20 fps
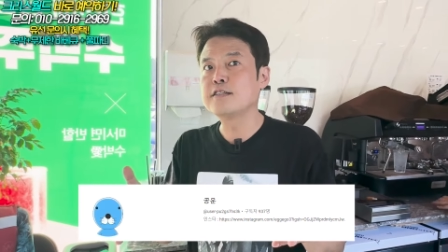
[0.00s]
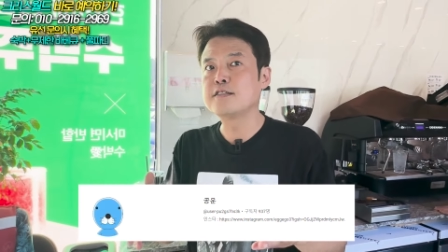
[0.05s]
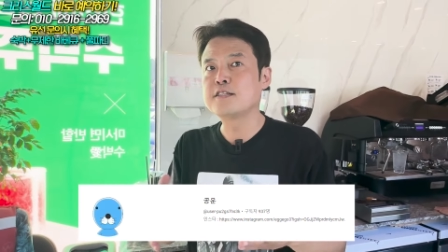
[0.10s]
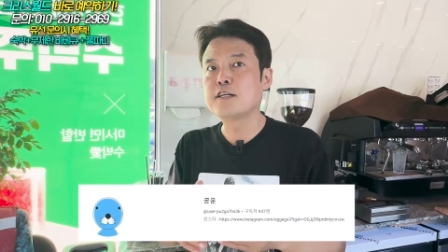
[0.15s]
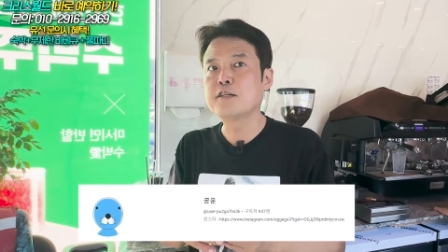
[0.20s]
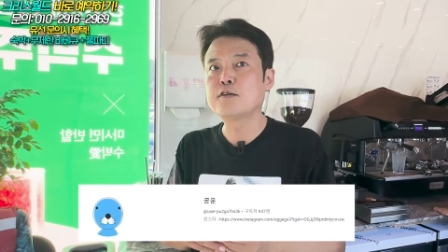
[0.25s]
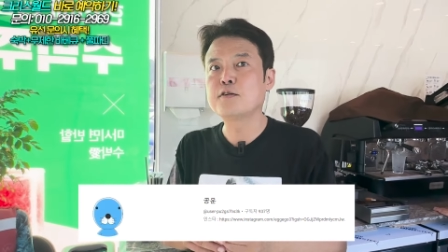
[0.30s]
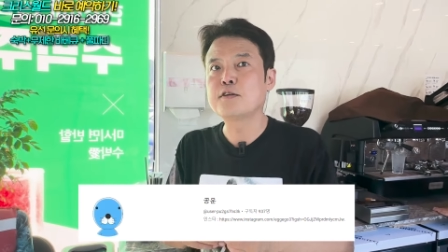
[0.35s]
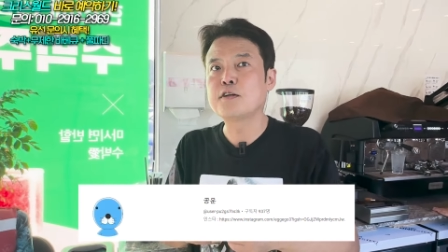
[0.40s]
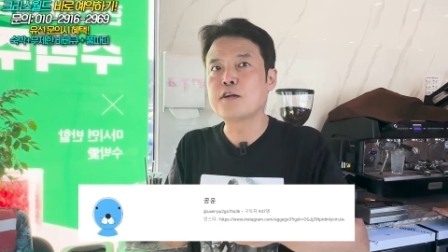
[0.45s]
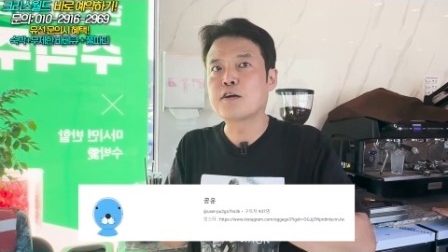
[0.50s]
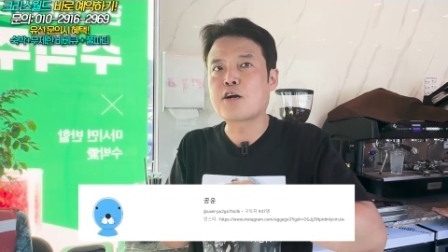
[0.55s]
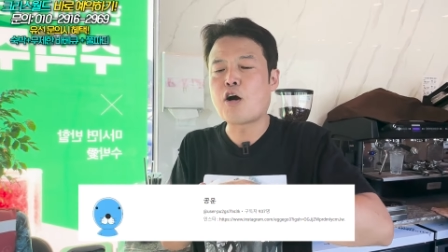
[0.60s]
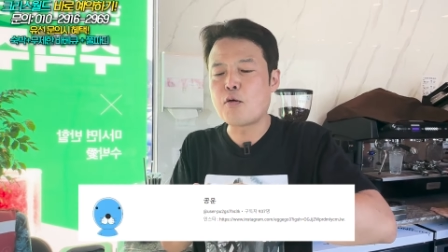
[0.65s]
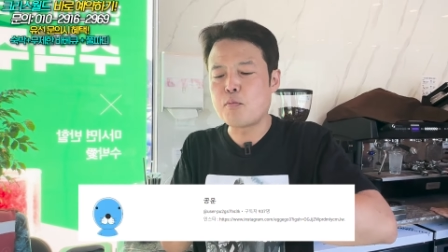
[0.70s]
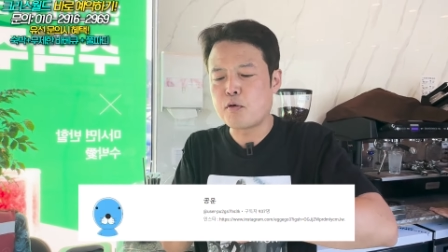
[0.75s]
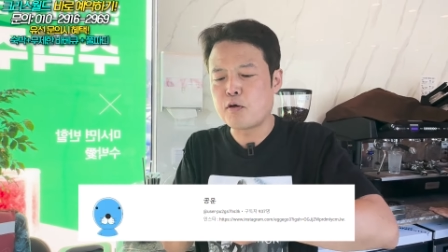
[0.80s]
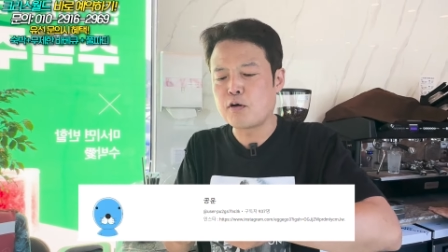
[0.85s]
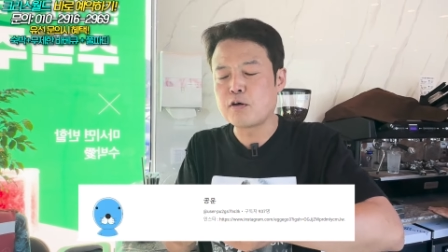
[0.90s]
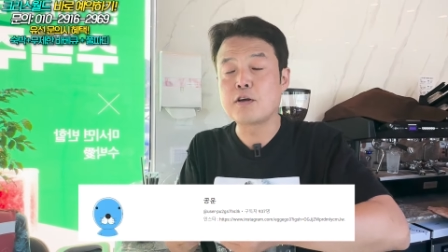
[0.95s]
채널이라
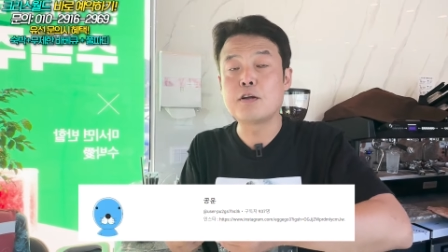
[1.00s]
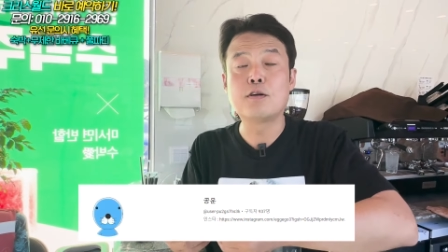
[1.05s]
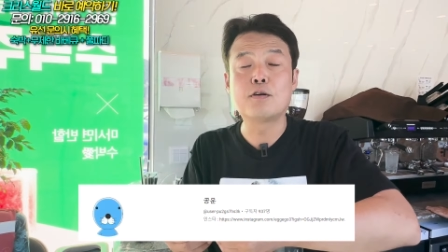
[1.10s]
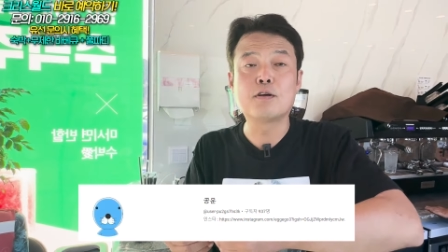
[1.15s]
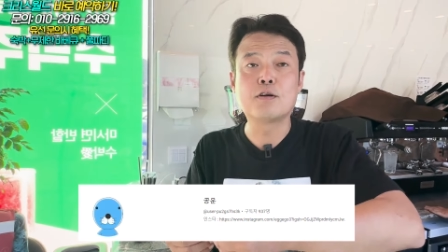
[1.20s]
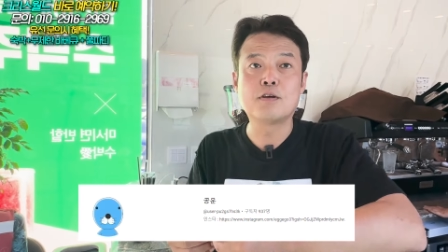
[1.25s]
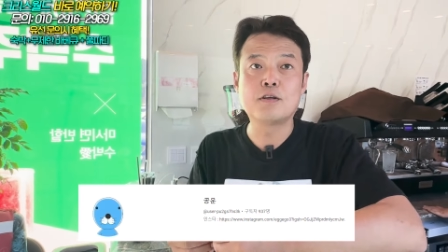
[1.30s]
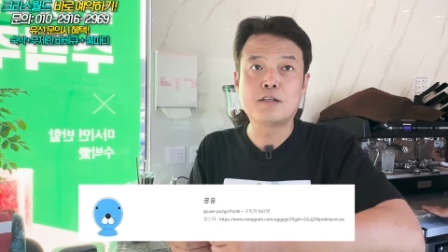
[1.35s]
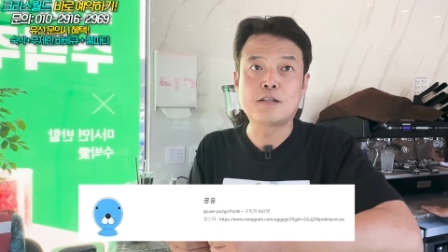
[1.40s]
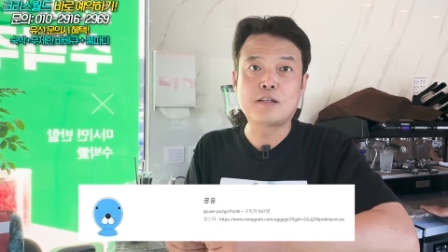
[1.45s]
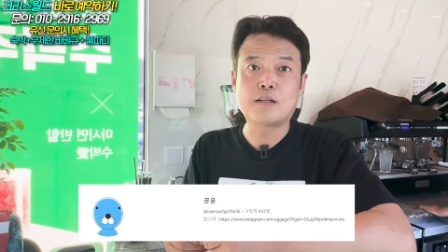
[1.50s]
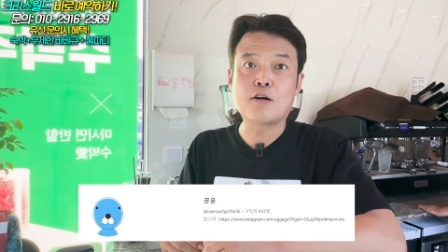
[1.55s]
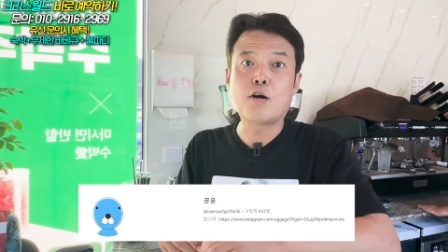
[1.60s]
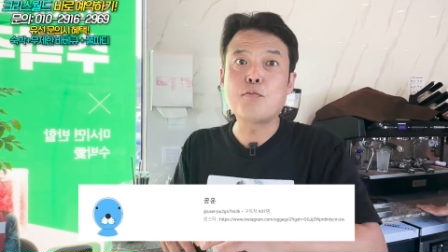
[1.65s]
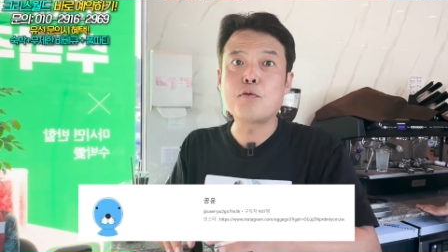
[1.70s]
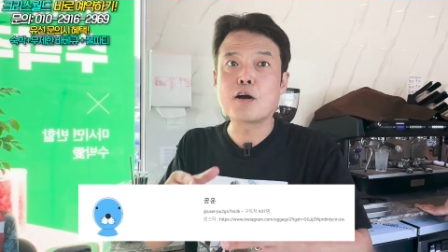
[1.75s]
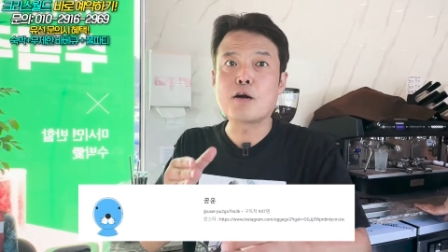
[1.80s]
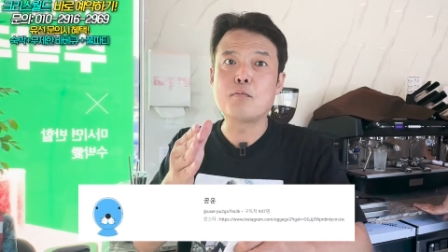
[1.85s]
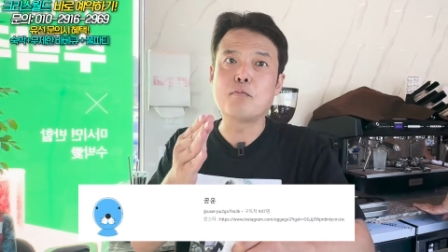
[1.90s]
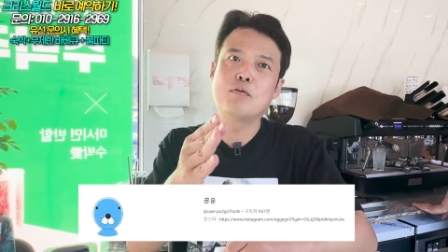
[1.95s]
커버 이런 거
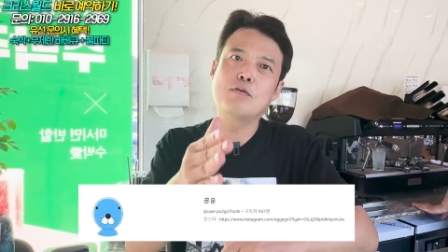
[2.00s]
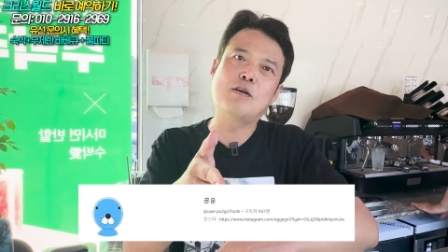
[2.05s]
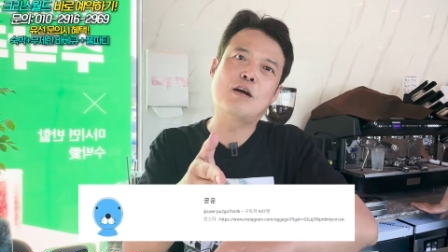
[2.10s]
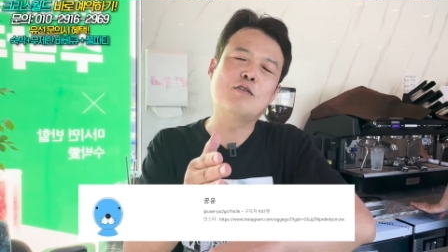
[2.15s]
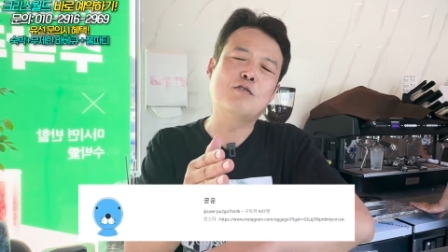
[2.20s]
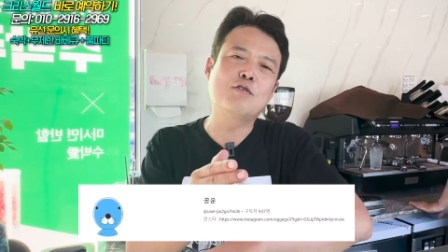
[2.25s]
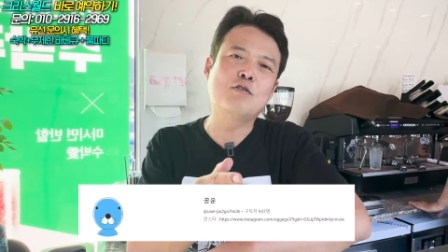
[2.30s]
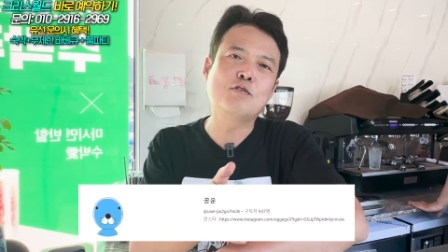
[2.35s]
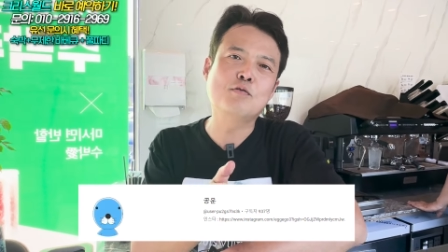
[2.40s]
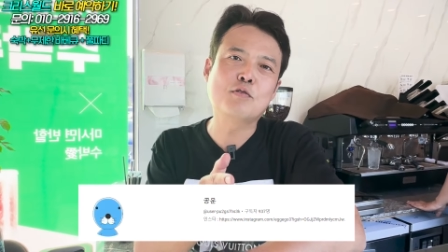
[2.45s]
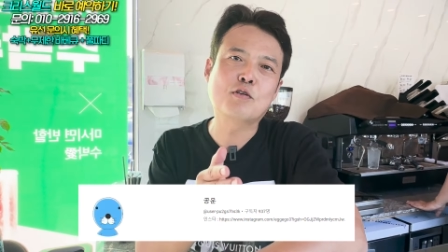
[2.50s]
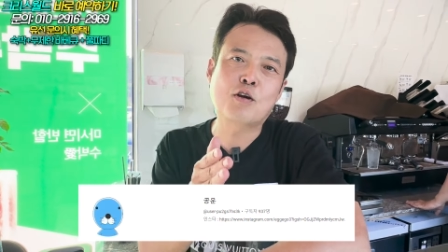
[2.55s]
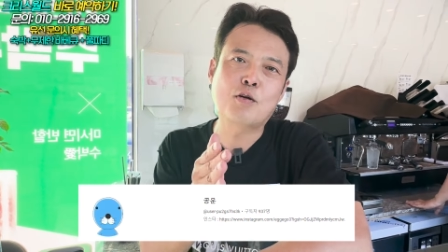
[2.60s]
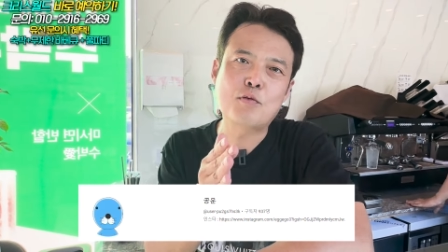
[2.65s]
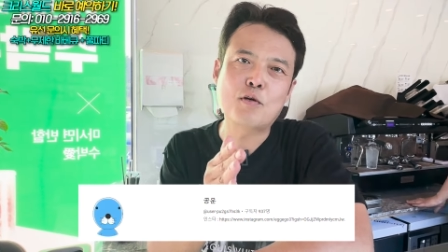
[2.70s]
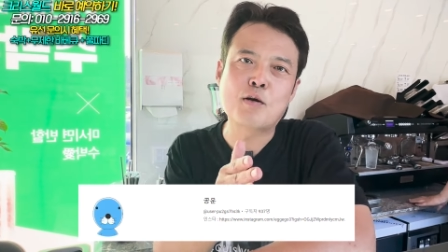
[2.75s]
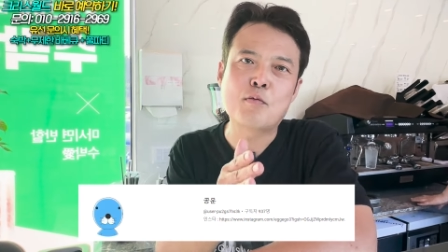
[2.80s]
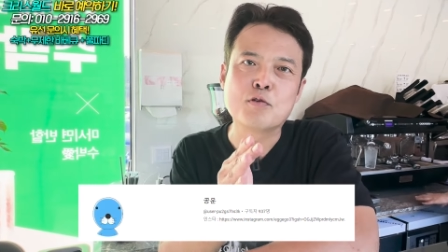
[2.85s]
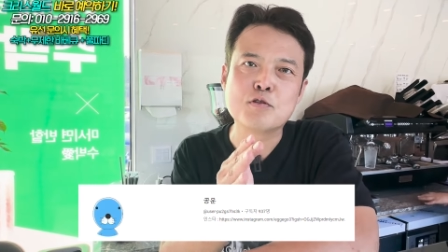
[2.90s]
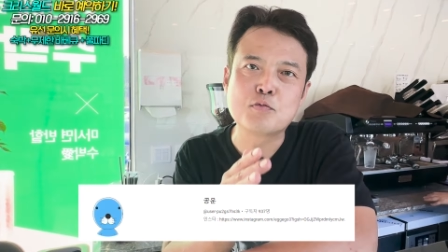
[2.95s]
커버가 또 형님도
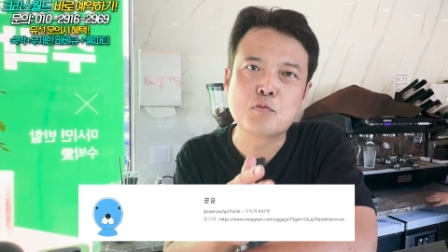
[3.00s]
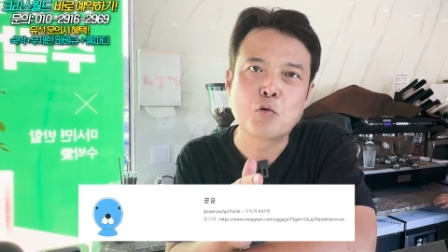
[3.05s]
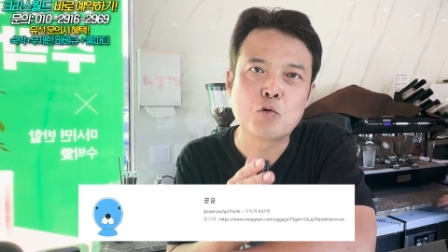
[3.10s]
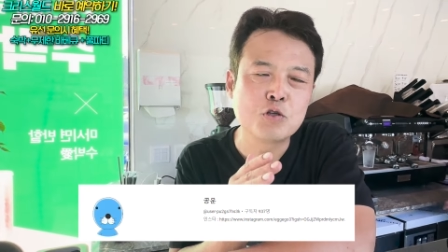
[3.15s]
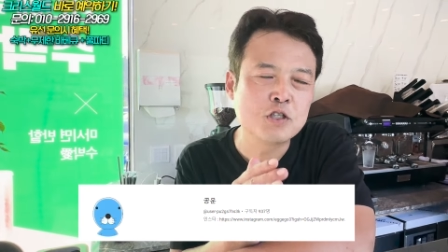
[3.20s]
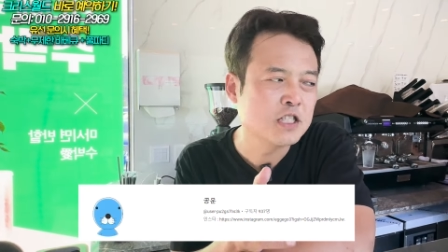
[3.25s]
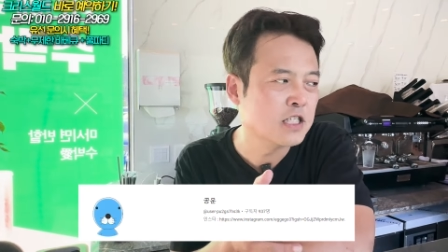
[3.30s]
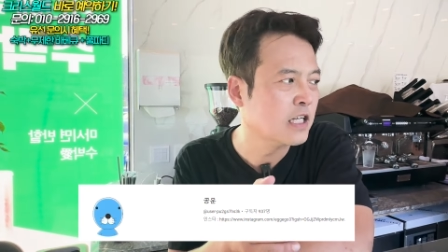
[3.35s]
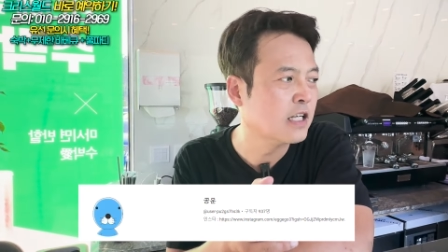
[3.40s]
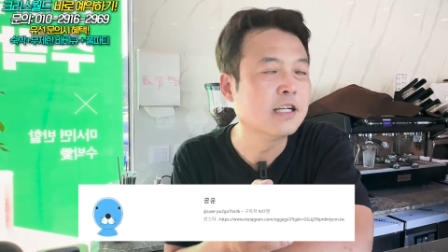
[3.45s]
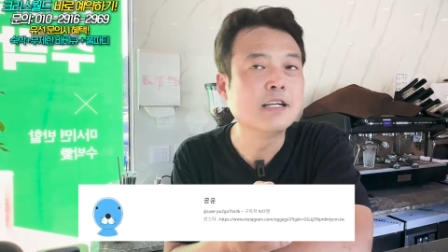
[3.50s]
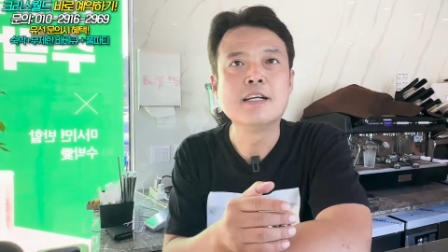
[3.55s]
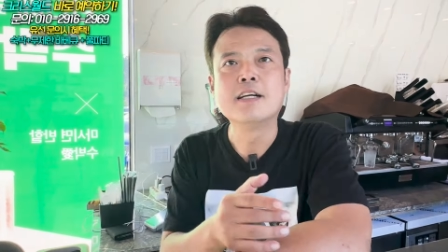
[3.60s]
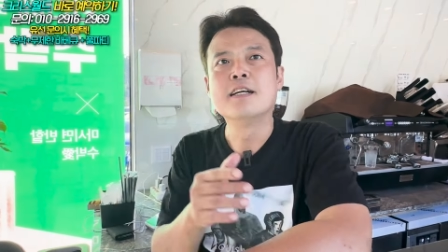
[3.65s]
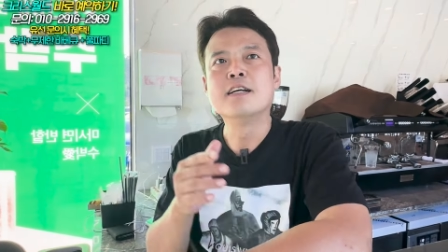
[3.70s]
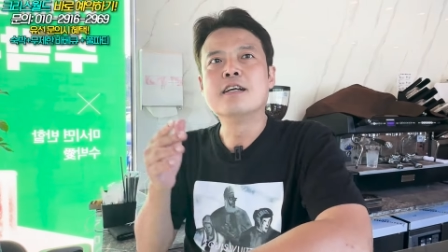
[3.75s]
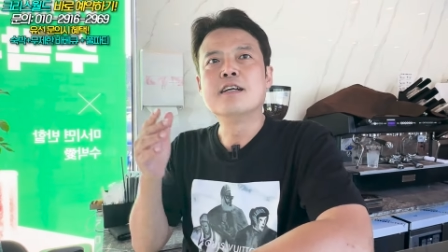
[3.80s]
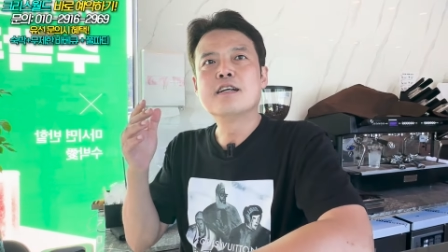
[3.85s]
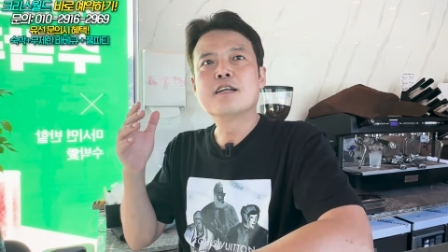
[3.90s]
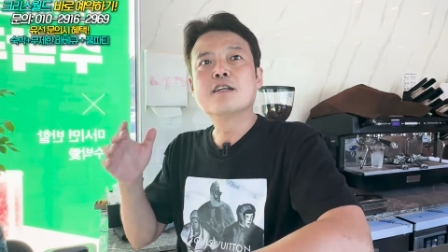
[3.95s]
커버가 뭔지 모르지.
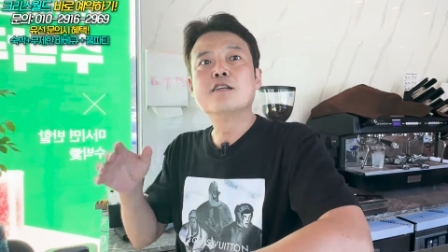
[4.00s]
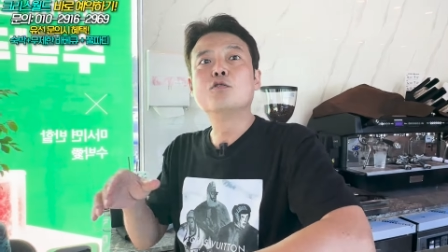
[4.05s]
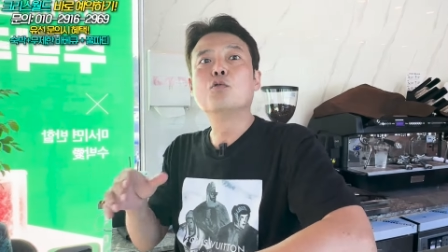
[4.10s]
그